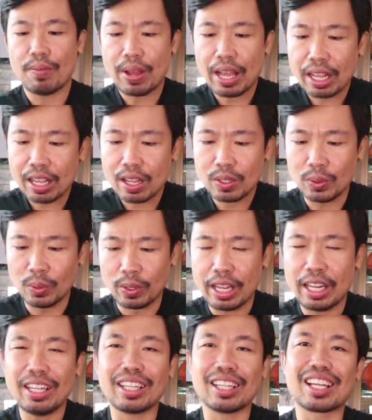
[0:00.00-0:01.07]

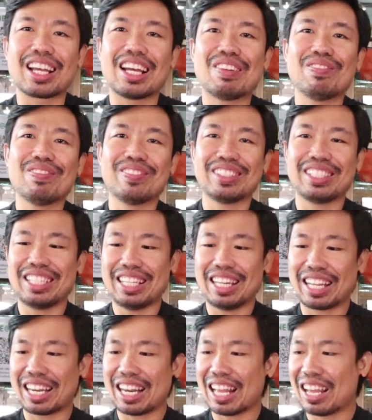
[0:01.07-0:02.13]
M590A1 นะครับนี่
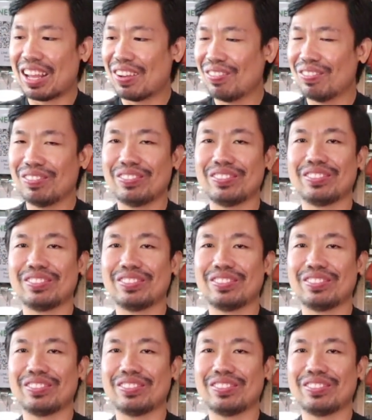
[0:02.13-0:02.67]
นะครับ